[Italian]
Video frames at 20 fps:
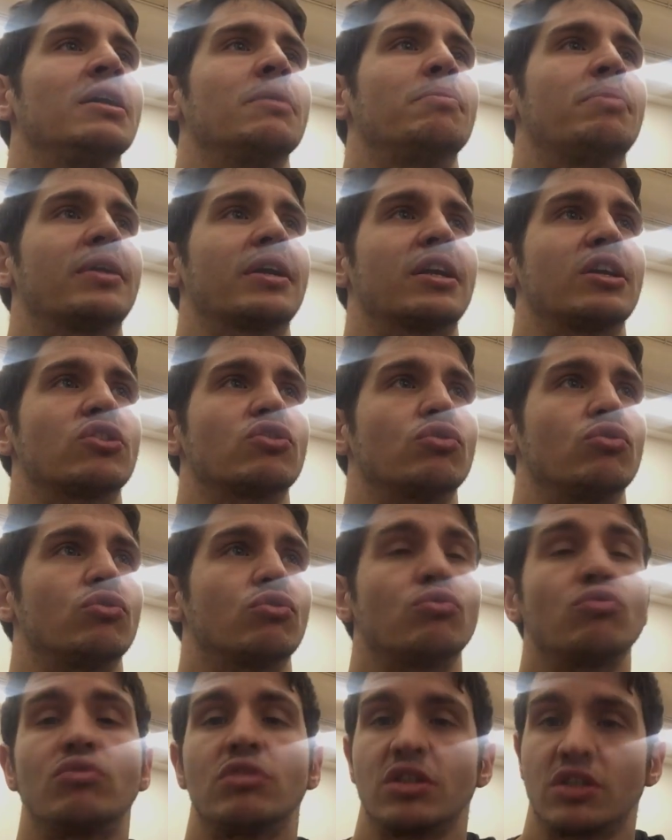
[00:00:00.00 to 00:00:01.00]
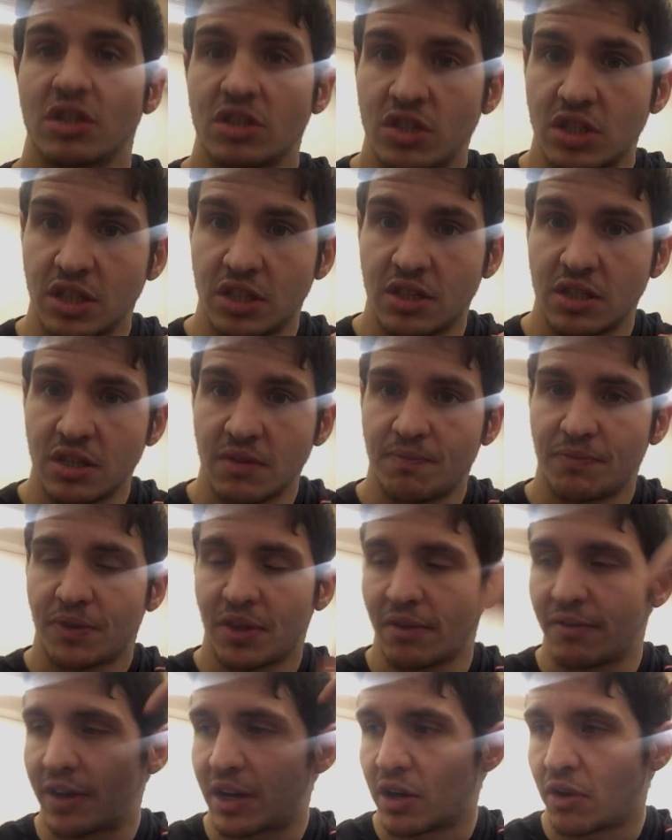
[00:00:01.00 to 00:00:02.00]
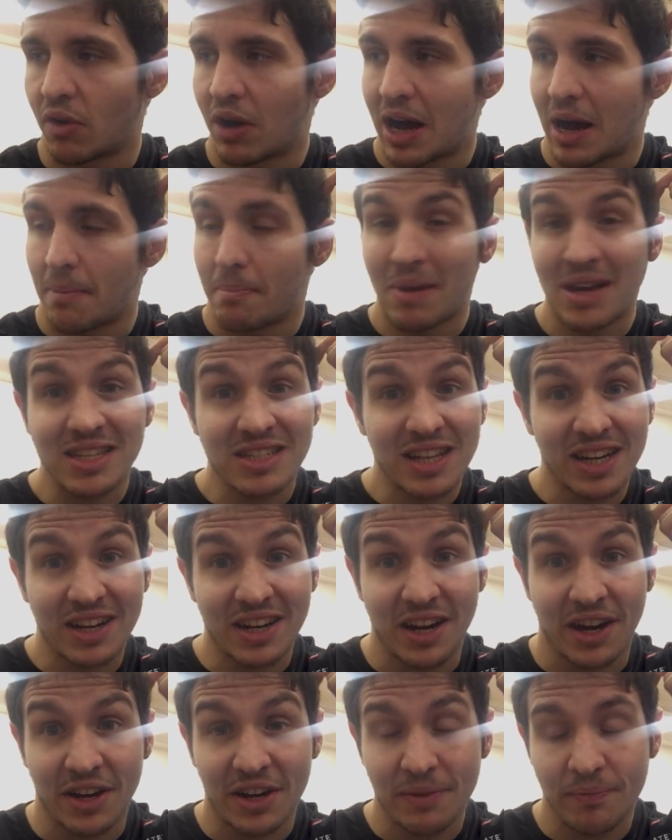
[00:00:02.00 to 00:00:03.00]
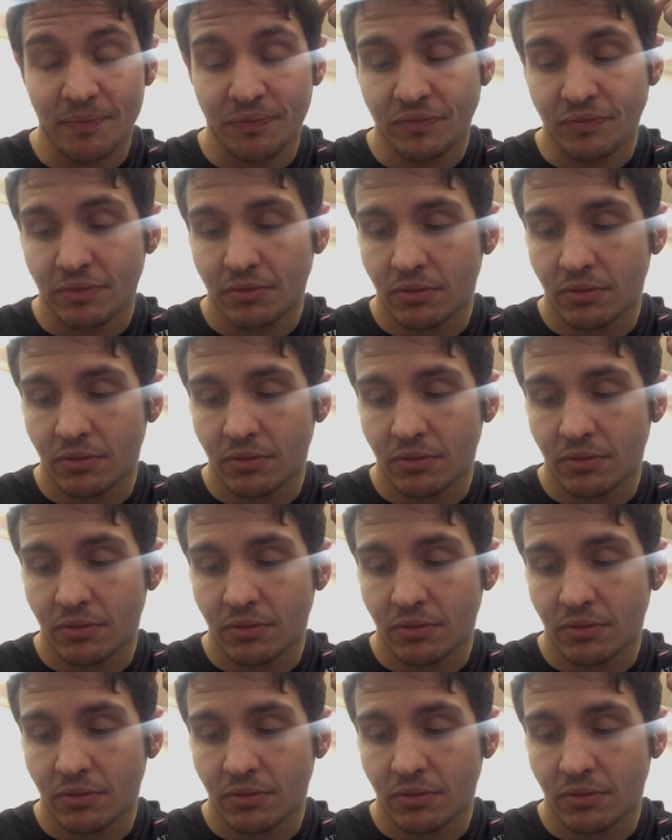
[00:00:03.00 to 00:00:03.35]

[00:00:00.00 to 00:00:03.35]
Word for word: perché sono tutti esercizi che vanno a massacrare